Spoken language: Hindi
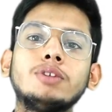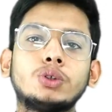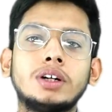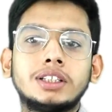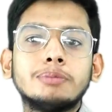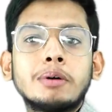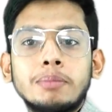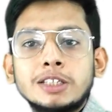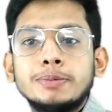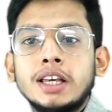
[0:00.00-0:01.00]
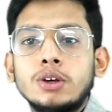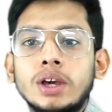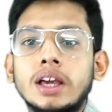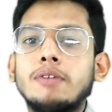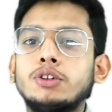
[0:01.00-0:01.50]
काफ़ी स्टूडेंट दिसंबर में मर्ज भी नहीं
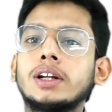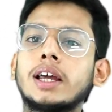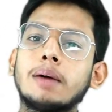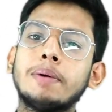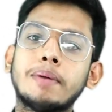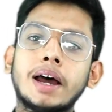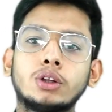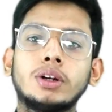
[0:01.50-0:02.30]
होंगे काफ़ी स्टूडेंट कहेंगे भाई हमारा